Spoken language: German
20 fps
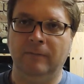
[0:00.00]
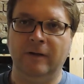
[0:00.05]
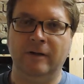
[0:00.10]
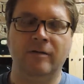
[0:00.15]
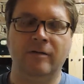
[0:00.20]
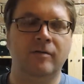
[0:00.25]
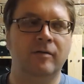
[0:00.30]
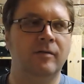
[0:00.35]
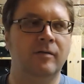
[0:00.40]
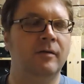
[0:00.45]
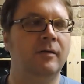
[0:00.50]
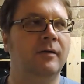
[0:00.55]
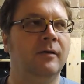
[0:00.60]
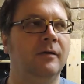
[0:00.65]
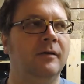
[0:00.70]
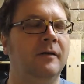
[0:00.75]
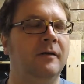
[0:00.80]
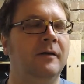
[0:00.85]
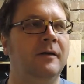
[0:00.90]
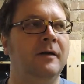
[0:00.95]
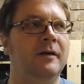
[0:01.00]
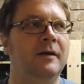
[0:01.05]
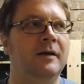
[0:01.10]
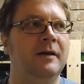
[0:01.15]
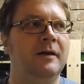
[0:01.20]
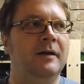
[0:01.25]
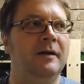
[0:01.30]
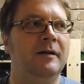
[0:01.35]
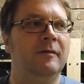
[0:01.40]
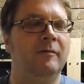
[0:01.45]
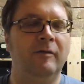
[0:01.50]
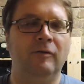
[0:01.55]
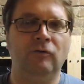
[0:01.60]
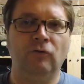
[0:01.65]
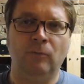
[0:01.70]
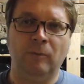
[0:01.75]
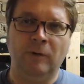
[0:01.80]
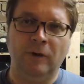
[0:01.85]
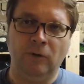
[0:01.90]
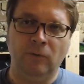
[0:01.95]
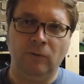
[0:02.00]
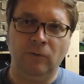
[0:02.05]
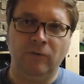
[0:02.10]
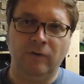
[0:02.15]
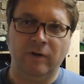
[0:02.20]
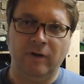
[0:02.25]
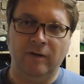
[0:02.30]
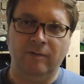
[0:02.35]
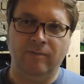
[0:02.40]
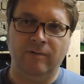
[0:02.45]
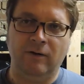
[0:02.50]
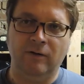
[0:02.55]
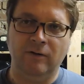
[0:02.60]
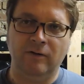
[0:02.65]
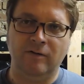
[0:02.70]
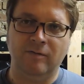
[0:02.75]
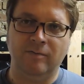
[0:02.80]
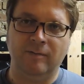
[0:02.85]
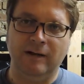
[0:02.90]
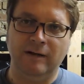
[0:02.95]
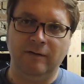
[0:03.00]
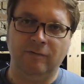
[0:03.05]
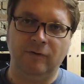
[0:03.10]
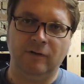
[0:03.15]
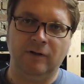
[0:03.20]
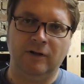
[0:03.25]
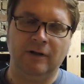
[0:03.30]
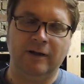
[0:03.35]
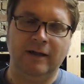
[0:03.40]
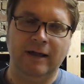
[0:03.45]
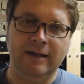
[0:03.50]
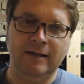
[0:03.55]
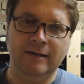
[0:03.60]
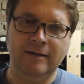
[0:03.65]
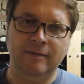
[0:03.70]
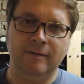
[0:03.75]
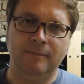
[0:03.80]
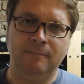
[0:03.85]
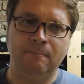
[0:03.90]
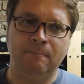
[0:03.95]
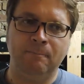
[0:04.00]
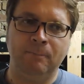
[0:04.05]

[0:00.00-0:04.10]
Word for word: Jetzt, wer schon mal in Österreich war und das Waldviertel kennt,